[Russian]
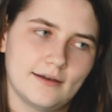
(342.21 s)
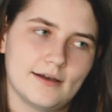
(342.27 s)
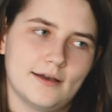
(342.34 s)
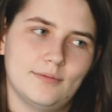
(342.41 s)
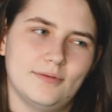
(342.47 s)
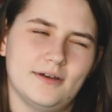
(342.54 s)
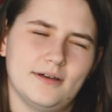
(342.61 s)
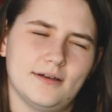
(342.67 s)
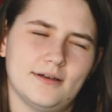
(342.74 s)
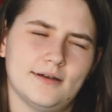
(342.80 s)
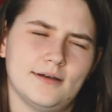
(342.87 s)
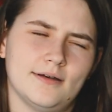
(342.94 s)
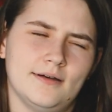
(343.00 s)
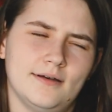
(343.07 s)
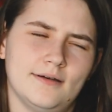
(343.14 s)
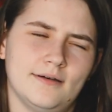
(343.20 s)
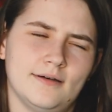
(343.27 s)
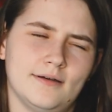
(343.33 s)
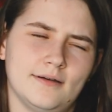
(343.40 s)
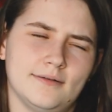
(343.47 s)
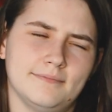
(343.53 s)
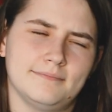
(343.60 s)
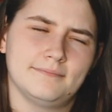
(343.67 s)
как бы,
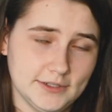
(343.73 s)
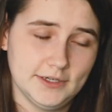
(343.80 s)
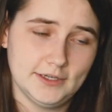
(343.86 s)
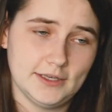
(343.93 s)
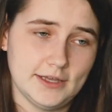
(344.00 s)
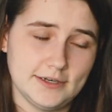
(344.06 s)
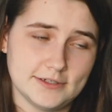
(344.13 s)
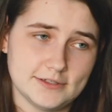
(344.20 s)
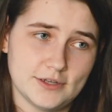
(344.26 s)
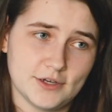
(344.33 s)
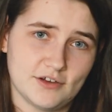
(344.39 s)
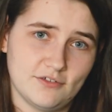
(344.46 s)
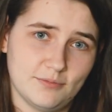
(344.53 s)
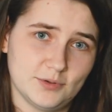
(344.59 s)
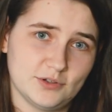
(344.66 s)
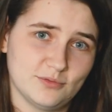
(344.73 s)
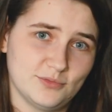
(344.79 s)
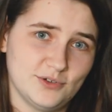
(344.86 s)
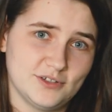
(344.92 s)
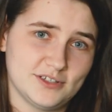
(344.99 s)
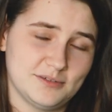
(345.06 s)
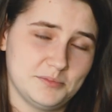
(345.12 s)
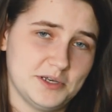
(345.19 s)
э, я не знаю, как вы потом
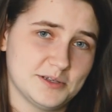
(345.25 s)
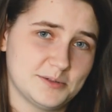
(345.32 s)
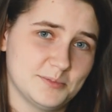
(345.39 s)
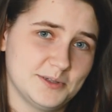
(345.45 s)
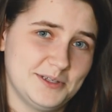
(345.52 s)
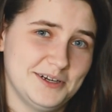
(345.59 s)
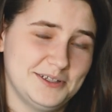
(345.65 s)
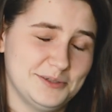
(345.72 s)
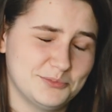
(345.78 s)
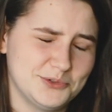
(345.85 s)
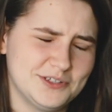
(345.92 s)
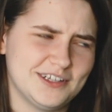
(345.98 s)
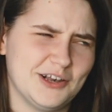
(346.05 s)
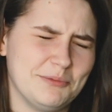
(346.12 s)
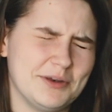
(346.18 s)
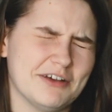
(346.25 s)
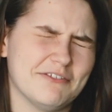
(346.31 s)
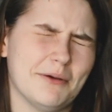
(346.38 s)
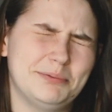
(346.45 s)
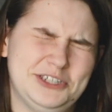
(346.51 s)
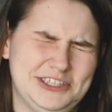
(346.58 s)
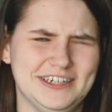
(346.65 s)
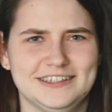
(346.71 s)
будете меня смотреть, будете ли меня
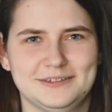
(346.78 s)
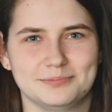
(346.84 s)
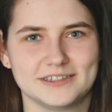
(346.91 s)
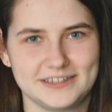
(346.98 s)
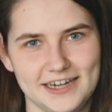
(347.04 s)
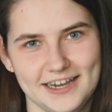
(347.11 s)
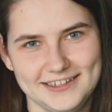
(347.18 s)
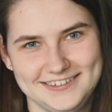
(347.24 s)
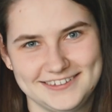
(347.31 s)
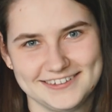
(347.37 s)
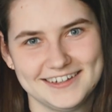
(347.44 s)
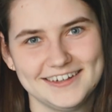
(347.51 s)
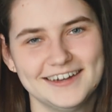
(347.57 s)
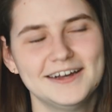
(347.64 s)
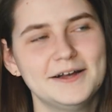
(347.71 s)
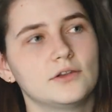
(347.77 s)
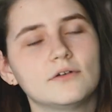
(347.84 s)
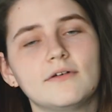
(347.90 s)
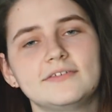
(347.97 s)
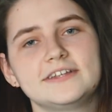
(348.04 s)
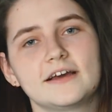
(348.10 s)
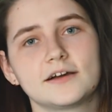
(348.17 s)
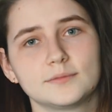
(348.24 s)
вообще смотреть, но
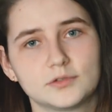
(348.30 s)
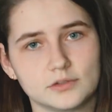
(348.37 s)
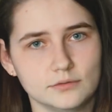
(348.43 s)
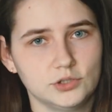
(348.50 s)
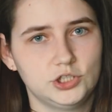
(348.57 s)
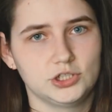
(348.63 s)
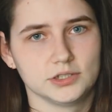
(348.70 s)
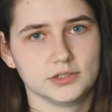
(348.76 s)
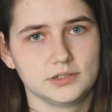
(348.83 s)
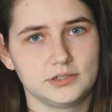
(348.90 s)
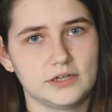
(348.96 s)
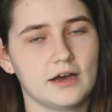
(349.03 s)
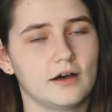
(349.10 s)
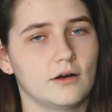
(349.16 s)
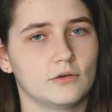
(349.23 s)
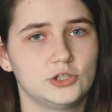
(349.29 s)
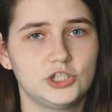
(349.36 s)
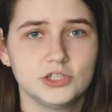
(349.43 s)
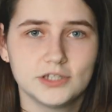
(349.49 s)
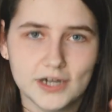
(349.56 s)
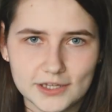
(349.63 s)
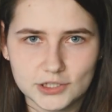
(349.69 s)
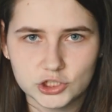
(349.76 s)
во всяком случае, я
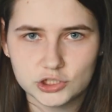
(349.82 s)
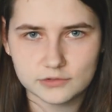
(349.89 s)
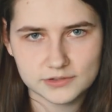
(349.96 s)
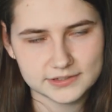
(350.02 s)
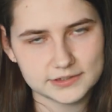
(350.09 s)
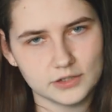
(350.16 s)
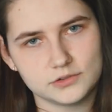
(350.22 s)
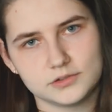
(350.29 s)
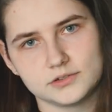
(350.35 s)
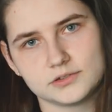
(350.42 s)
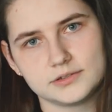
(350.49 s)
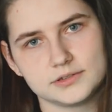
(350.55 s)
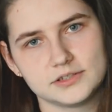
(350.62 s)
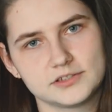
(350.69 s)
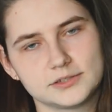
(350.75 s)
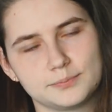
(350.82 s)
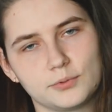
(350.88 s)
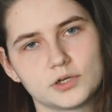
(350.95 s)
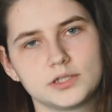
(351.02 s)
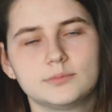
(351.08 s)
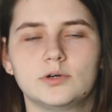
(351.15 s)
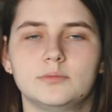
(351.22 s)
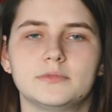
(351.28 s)
очень рада, что вы остаетесь до сих
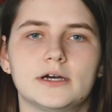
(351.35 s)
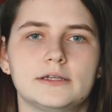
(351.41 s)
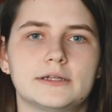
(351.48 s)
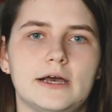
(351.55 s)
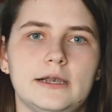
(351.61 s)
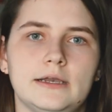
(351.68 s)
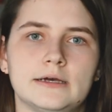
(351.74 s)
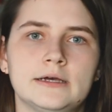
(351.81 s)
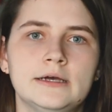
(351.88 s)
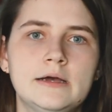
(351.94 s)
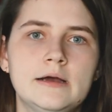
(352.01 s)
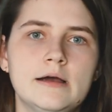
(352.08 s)
пор на моем канале,